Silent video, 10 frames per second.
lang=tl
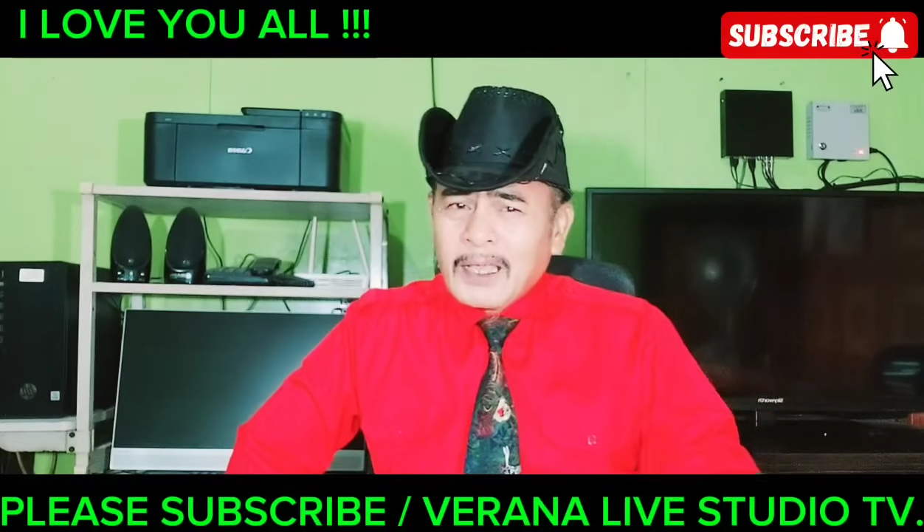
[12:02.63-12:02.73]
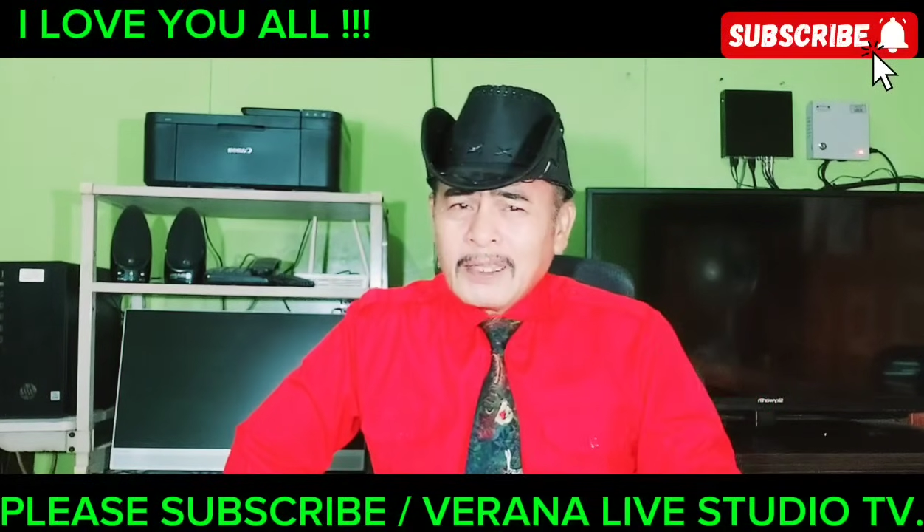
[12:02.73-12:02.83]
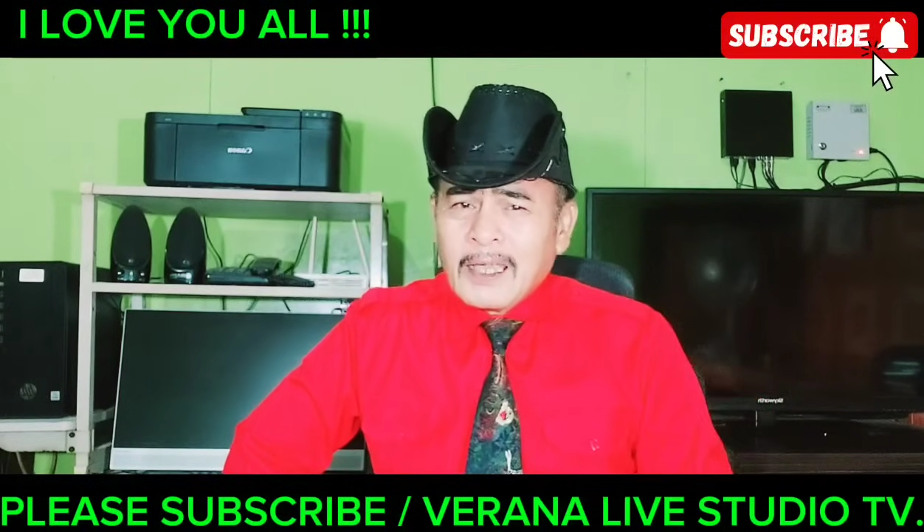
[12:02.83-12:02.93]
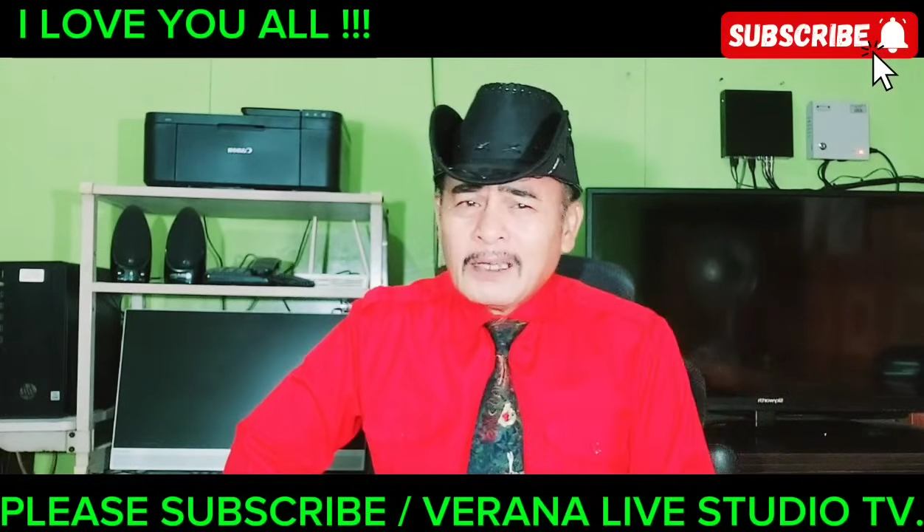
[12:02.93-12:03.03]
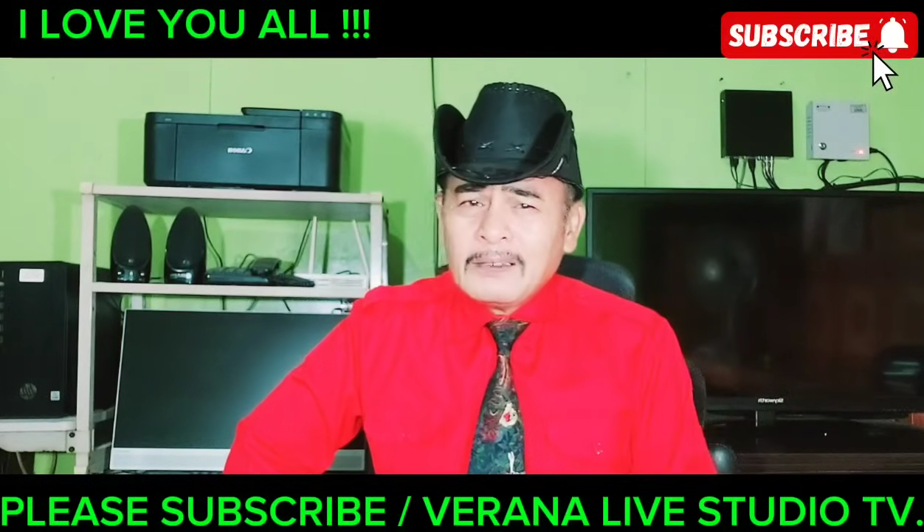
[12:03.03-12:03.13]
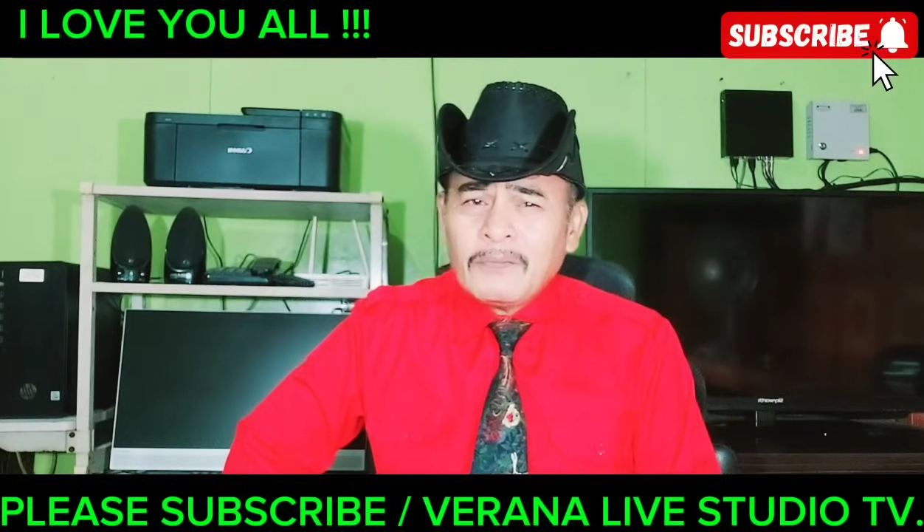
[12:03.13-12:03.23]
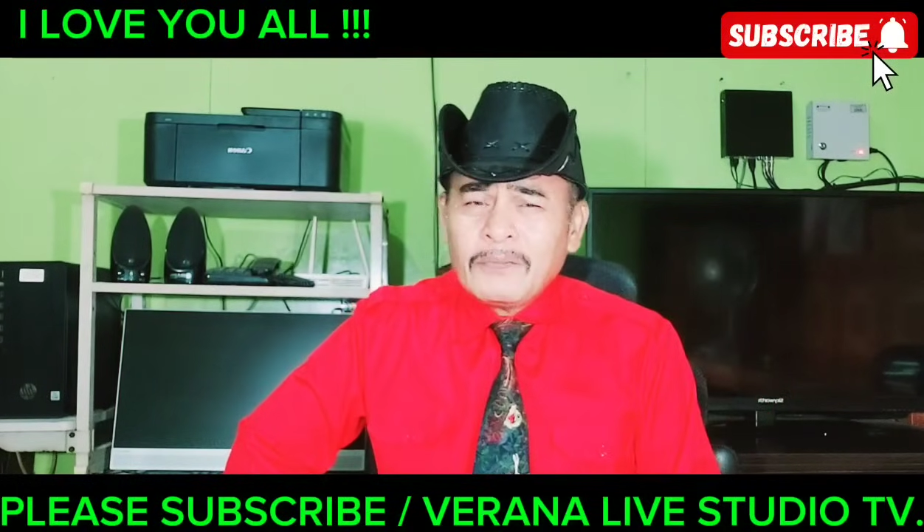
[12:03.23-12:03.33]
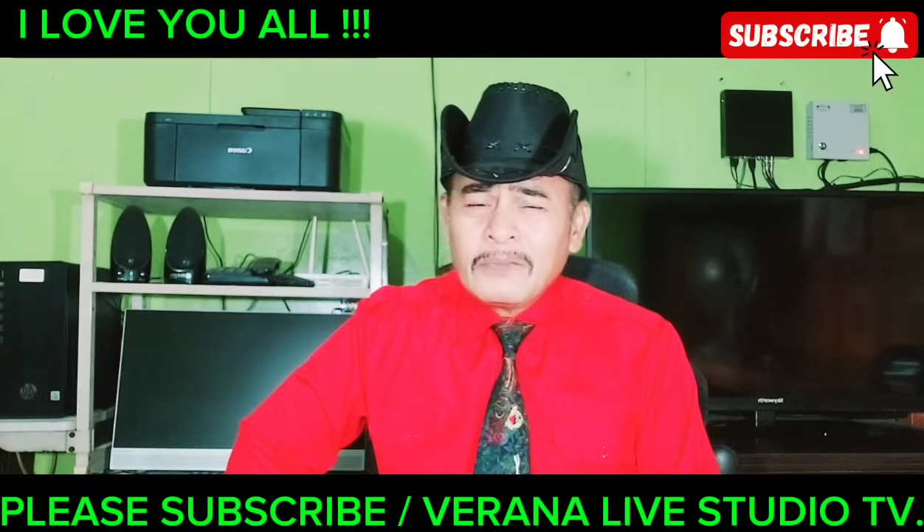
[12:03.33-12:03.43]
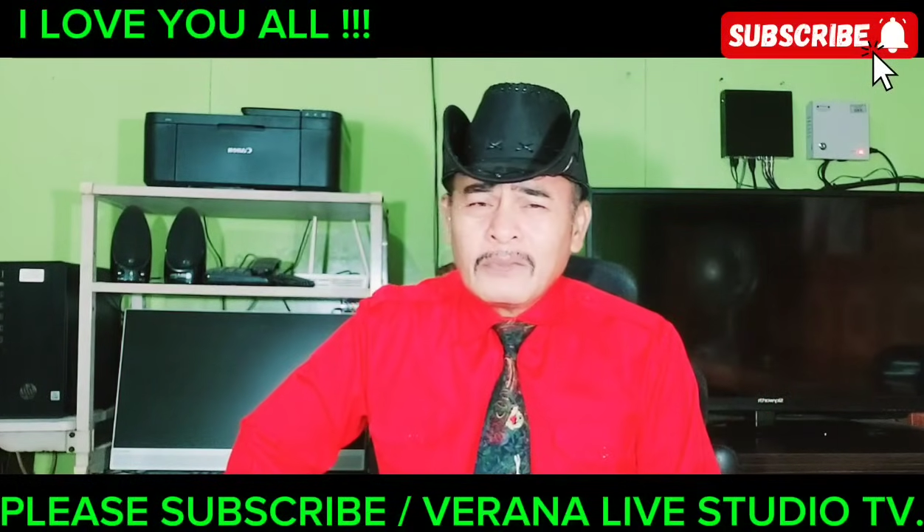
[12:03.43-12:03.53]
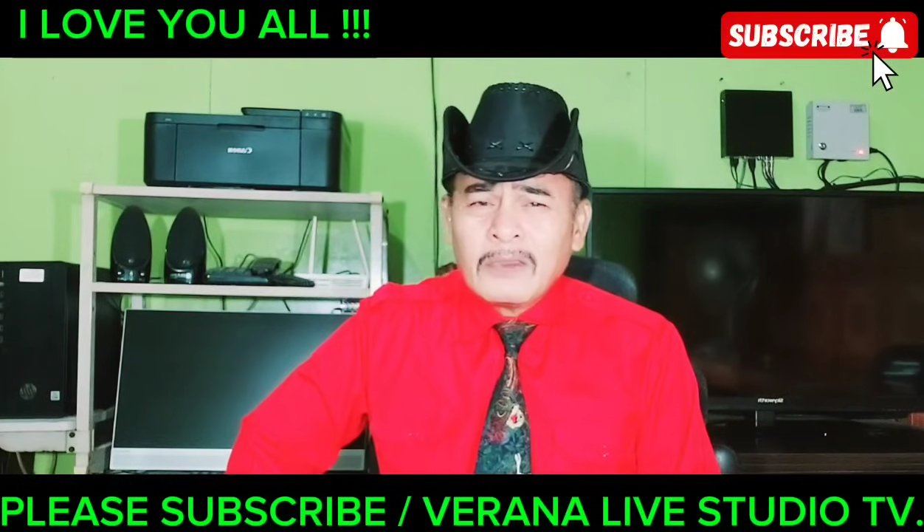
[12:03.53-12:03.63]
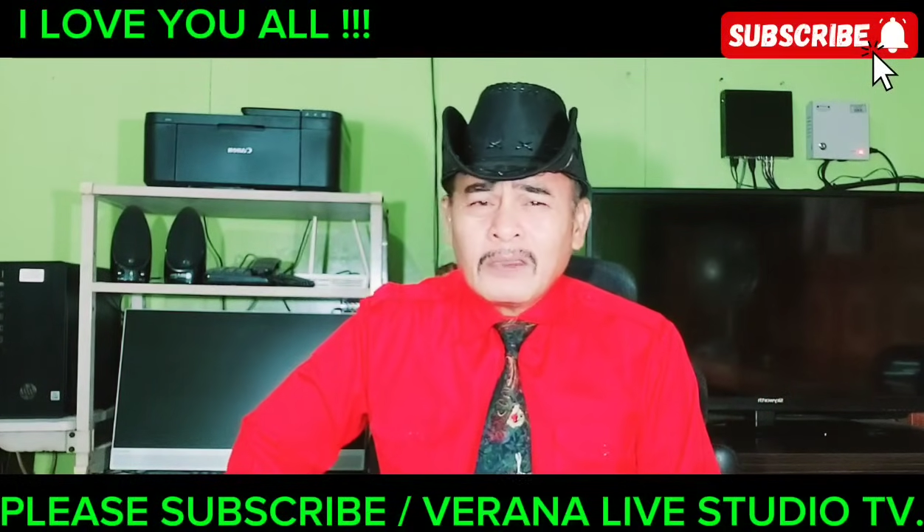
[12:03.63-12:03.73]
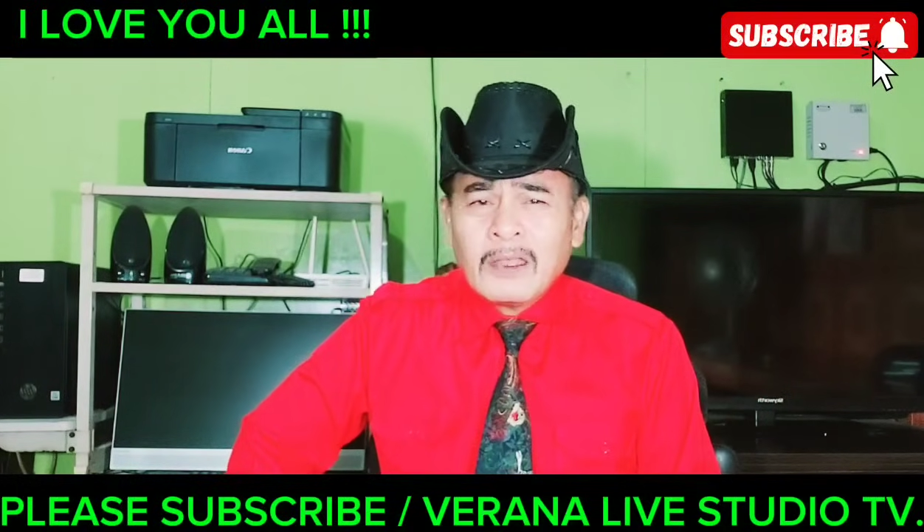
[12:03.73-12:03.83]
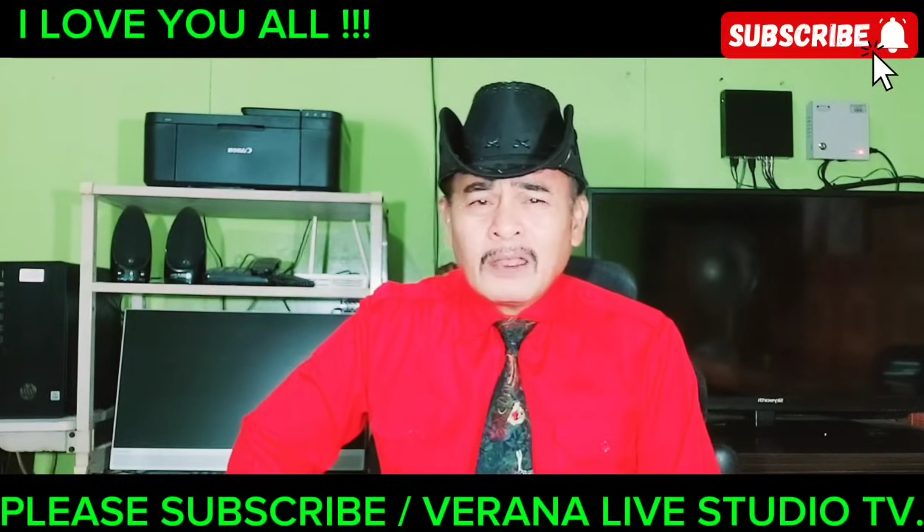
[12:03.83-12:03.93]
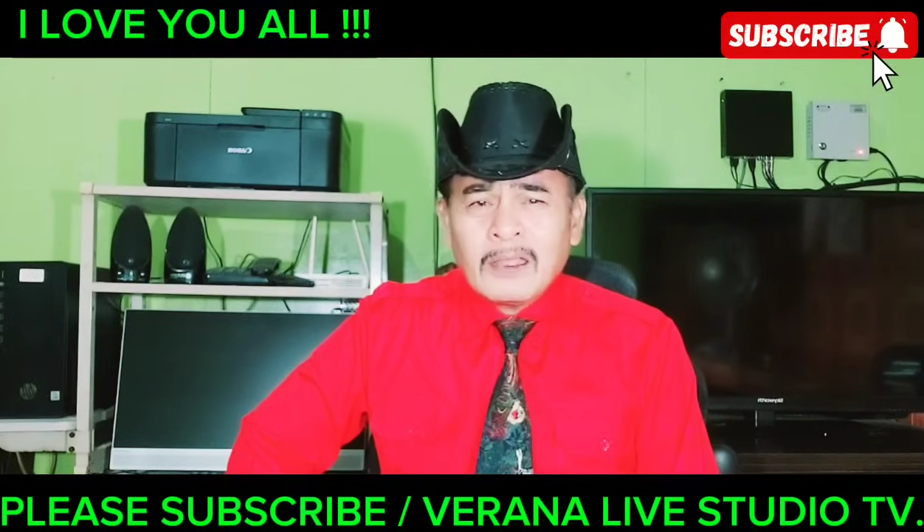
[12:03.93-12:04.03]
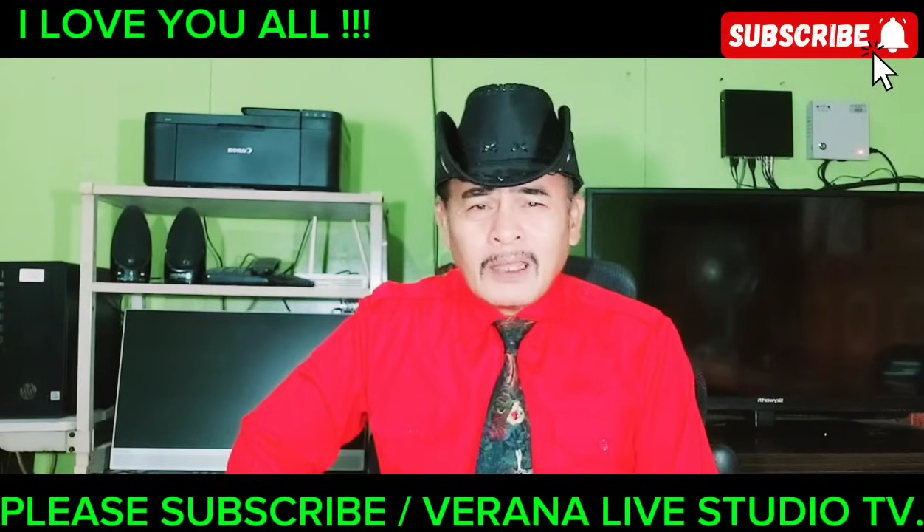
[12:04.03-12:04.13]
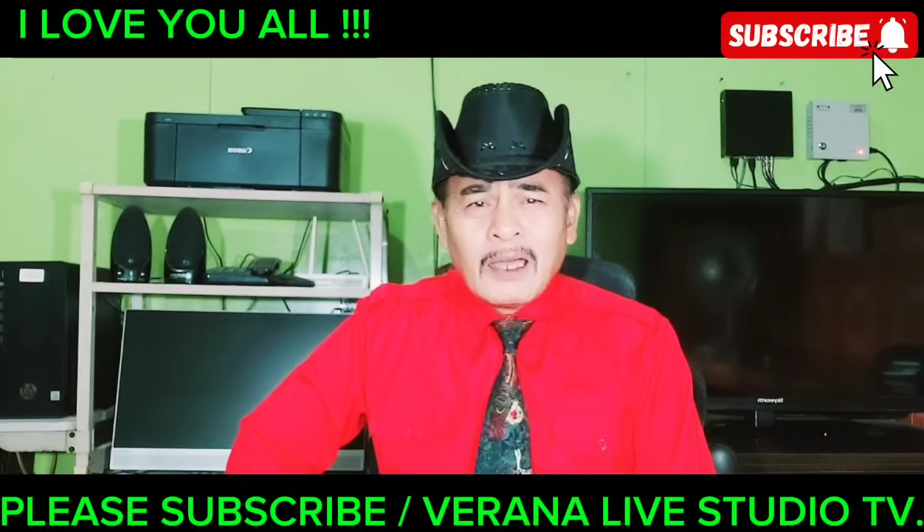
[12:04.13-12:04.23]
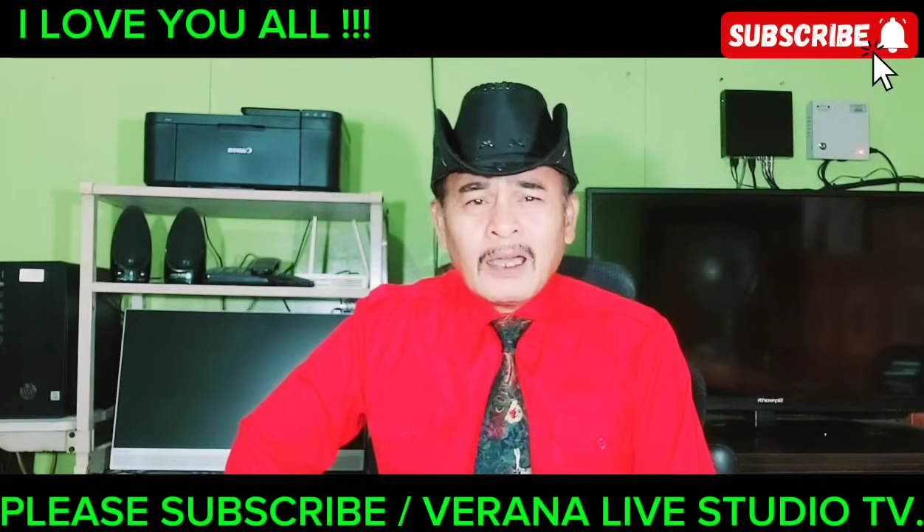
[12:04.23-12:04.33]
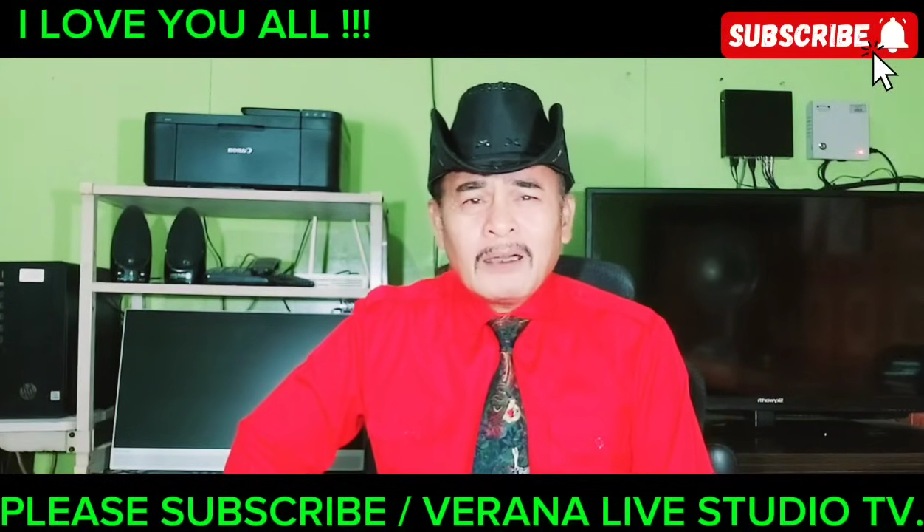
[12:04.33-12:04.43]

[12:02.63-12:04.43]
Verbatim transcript: ka diyan na